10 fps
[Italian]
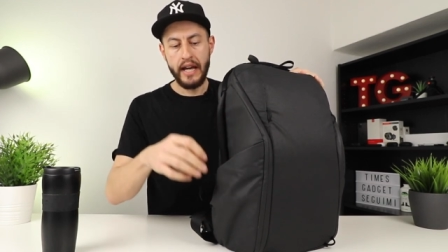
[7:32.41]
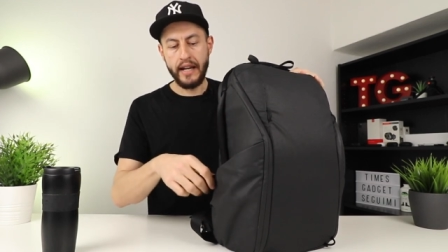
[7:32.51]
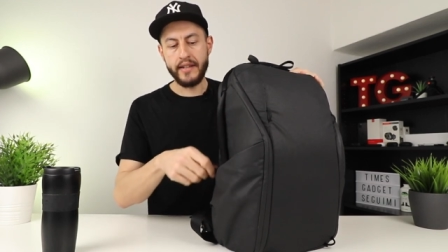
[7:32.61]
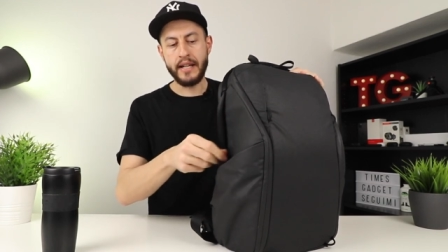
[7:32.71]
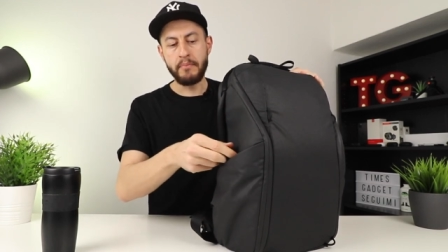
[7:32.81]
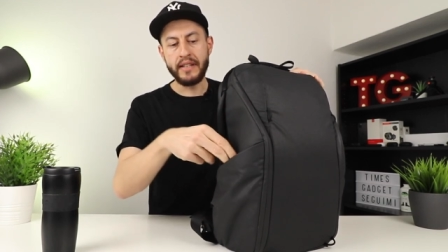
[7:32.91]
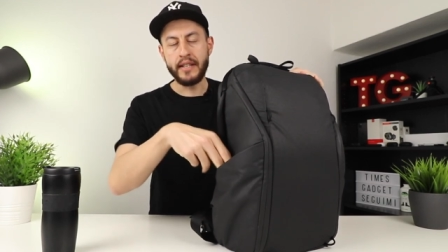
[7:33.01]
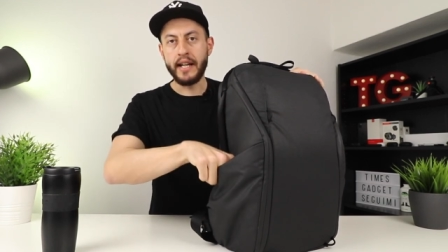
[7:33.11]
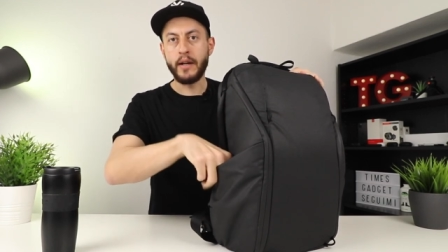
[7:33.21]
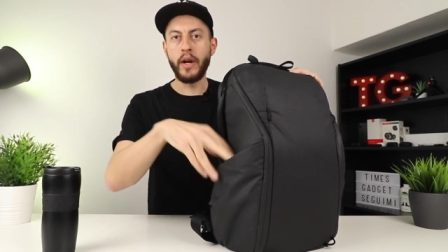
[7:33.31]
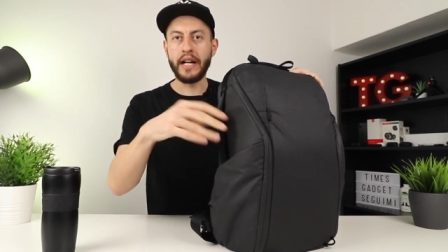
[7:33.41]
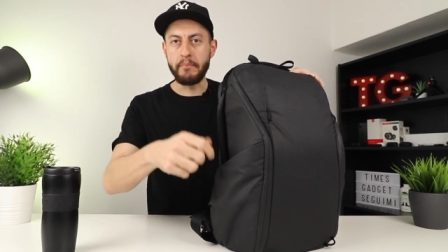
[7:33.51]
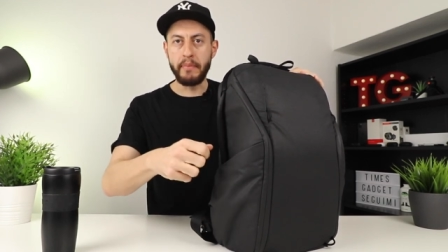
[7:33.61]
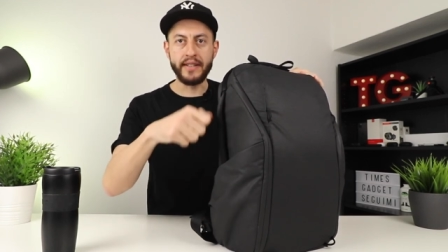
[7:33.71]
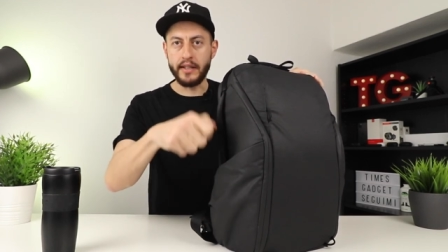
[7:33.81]
riesca a mettere anche una
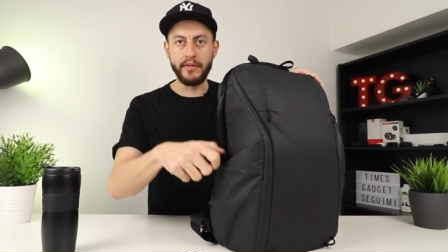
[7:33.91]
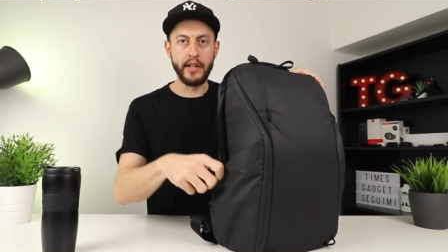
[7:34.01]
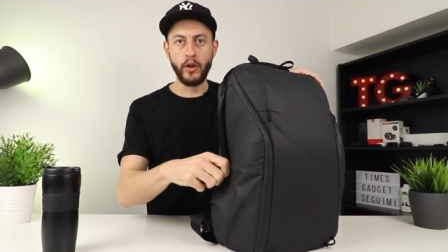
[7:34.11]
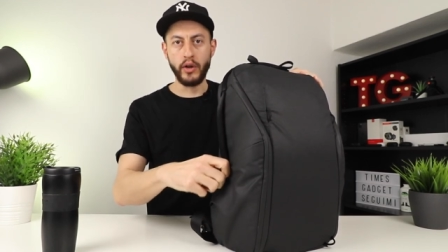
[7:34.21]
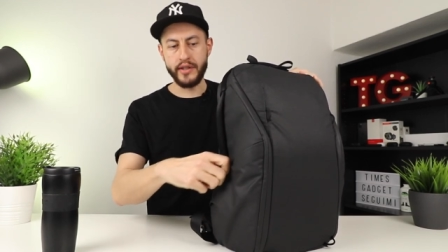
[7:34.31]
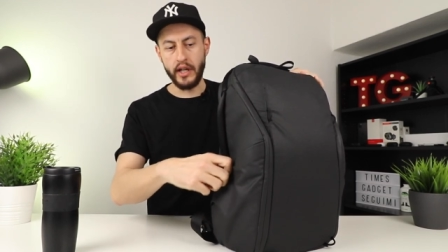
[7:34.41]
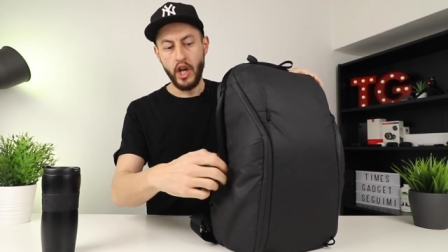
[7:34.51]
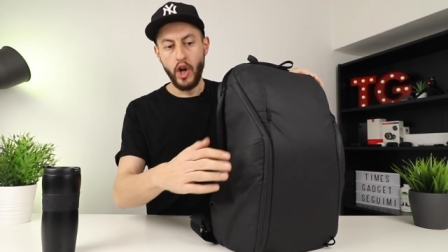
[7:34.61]
clippetta di fine corsa o